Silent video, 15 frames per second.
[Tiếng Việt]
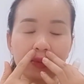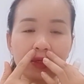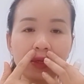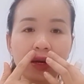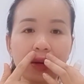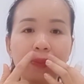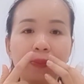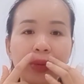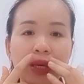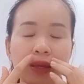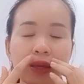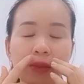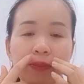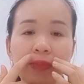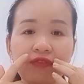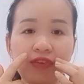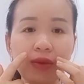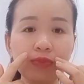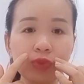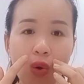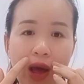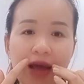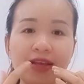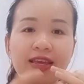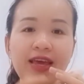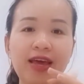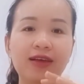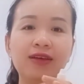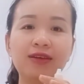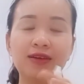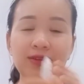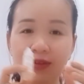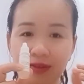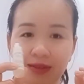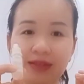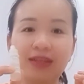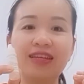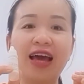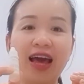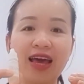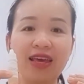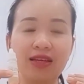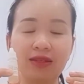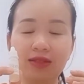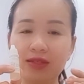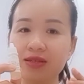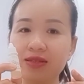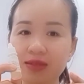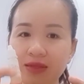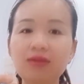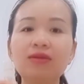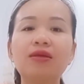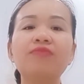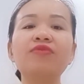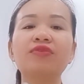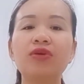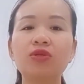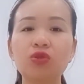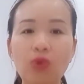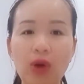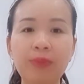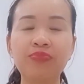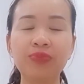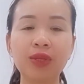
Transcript: trường hợp mình bị viêm xoang nha cực kỳ hay trị dứt được những một viêm xoang